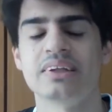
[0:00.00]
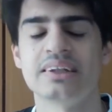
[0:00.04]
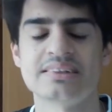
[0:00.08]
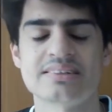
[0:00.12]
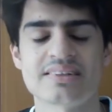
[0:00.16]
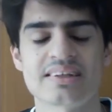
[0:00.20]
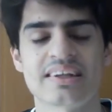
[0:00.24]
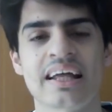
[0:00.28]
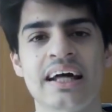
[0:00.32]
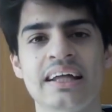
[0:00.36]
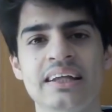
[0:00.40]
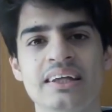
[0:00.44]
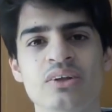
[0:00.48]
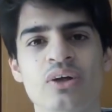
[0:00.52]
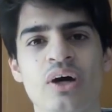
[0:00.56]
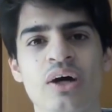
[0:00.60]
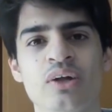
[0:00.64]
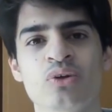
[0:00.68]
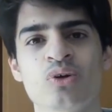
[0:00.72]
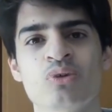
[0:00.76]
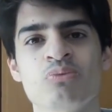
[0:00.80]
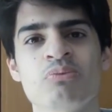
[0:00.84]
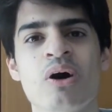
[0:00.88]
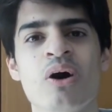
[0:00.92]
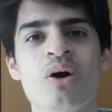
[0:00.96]
se nada
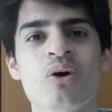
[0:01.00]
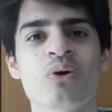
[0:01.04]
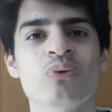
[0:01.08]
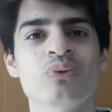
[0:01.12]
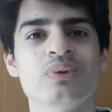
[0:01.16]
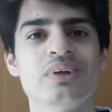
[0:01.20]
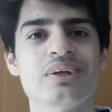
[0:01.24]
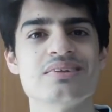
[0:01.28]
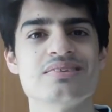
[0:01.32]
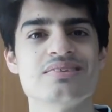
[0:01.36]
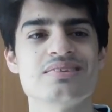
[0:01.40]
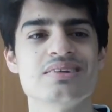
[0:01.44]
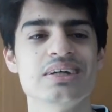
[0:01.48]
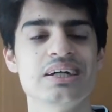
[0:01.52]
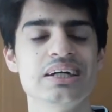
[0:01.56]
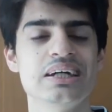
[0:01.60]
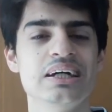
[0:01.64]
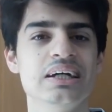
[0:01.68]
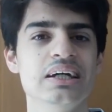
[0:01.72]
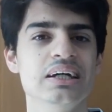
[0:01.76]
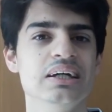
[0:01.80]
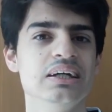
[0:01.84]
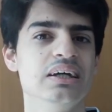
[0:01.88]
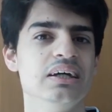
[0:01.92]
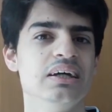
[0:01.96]
anormal acontecer,
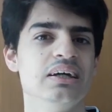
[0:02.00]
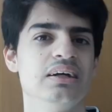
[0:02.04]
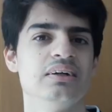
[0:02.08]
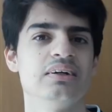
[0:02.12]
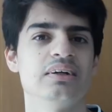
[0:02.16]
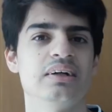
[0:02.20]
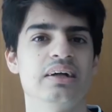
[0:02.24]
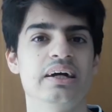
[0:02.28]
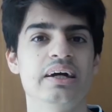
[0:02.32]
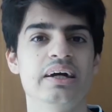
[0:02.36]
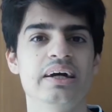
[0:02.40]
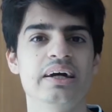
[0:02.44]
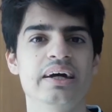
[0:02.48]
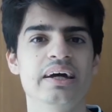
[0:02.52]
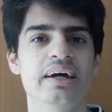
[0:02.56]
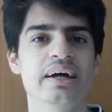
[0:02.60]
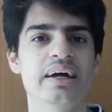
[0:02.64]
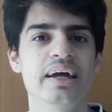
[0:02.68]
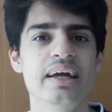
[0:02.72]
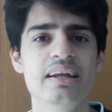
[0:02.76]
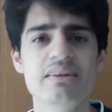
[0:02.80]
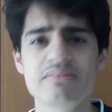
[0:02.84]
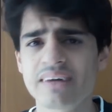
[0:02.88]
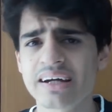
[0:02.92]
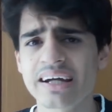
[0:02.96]
é,
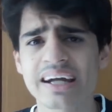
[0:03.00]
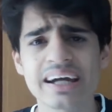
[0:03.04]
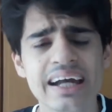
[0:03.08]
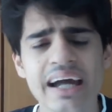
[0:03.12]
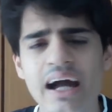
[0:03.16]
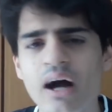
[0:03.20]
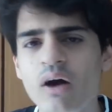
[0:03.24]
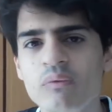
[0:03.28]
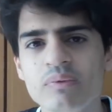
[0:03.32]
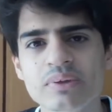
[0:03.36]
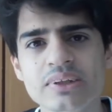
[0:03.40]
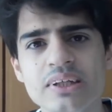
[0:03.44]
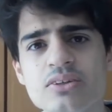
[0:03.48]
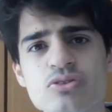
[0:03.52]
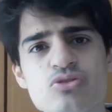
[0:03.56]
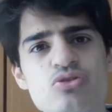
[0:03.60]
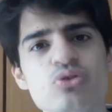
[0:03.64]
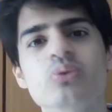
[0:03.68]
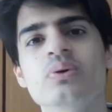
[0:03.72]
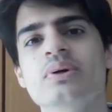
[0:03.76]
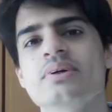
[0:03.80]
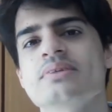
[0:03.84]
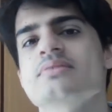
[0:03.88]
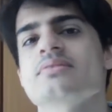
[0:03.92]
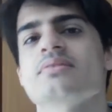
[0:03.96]
ele vai ganhar uma das
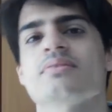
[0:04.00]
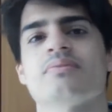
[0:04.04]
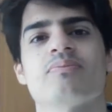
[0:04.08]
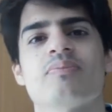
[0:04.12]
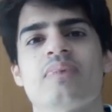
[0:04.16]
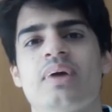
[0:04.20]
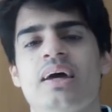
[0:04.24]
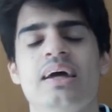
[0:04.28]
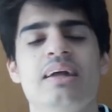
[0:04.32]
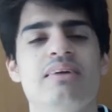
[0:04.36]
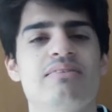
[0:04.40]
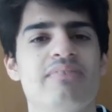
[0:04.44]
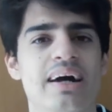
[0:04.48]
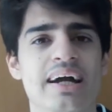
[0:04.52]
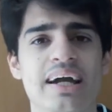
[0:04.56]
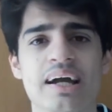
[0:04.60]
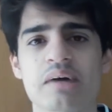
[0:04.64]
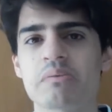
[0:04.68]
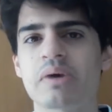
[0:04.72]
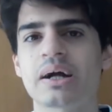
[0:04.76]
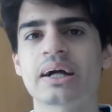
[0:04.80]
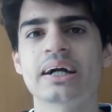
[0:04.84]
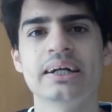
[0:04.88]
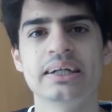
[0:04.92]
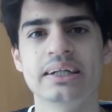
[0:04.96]
duas. Né? Ele vai
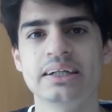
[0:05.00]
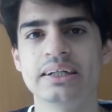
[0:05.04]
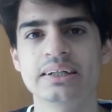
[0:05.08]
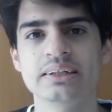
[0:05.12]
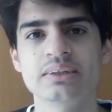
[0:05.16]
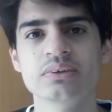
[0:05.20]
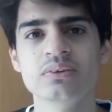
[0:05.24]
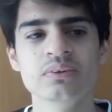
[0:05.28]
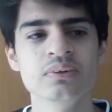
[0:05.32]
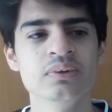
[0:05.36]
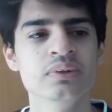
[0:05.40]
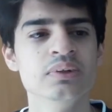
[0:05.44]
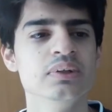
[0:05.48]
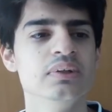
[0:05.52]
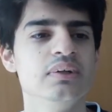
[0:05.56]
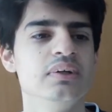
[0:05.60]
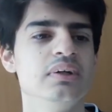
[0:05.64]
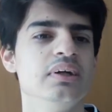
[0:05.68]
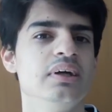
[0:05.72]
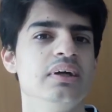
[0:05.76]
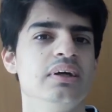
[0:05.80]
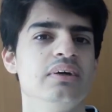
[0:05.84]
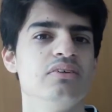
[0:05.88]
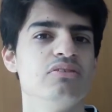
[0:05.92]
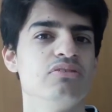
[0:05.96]
acabar ganhando,
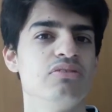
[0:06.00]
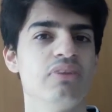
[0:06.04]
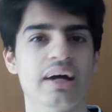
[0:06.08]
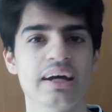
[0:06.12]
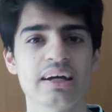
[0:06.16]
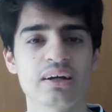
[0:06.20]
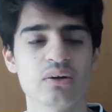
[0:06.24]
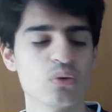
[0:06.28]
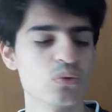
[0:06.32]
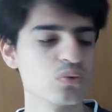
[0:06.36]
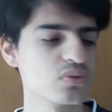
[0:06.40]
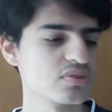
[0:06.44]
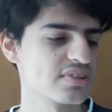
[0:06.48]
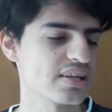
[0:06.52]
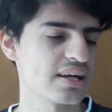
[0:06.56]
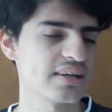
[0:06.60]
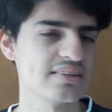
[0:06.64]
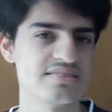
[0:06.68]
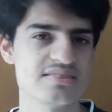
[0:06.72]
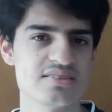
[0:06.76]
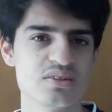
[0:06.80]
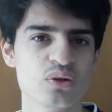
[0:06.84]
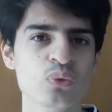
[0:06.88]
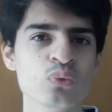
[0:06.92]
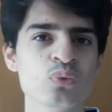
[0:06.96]
vai conquistar
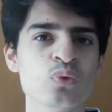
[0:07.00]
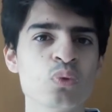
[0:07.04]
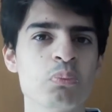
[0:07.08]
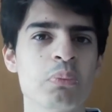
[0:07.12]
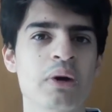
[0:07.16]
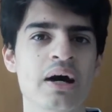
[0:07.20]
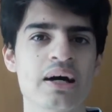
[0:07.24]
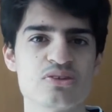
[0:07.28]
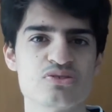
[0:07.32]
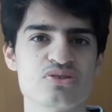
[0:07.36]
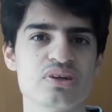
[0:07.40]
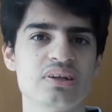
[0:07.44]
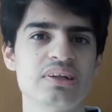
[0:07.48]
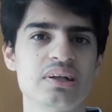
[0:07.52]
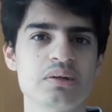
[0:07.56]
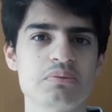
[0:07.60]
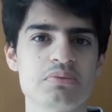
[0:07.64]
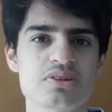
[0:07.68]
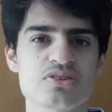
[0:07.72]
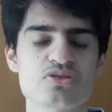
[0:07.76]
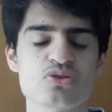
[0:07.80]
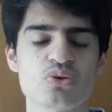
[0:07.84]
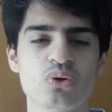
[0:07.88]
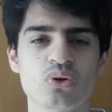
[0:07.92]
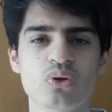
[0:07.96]
esse segundo passo da
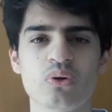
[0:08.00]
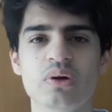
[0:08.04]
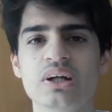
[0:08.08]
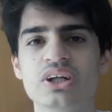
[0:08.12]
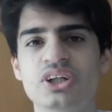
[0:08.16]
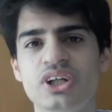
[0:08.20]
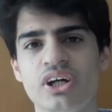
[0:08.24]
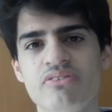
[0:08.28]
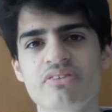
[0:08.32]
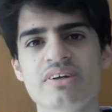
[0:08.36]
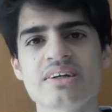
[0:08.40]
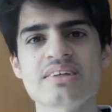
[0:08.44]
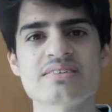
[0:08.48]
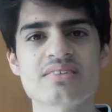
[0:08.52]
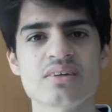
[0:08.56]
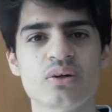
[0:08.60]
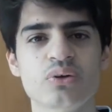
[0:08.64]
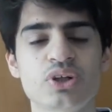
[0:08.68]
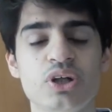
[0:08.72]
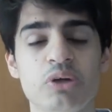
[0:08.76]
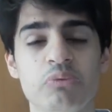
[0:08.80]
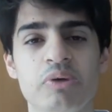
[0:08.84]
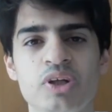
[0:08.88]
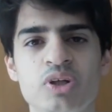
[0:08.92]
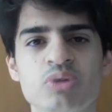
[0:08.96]
Tríplice Coroa, ele já venceu o
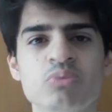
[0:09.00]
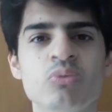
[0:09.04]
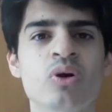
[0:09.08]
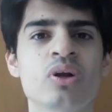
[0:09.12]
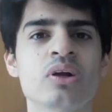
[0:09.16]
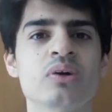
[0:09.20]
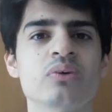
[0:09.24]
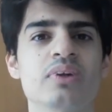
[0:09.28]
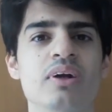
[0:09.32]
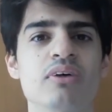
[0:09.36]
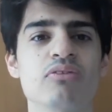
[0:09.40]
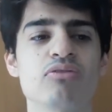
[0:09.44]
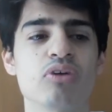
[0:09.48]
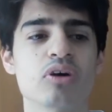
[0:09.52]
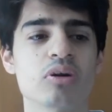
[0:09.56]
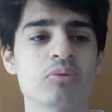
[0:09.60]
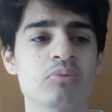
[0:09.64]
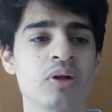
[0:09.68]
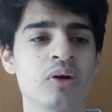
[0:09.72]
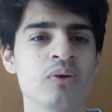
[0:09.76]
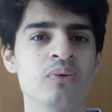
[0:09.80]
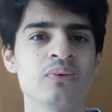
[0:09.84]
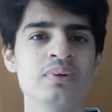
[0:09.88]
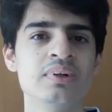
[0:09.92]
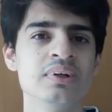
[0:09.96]
GP de Mônaco da
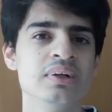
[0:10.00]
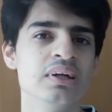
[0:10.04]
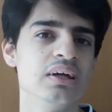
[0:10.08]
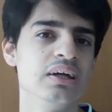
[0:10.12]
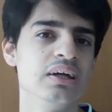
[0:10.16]
Fórmula 1,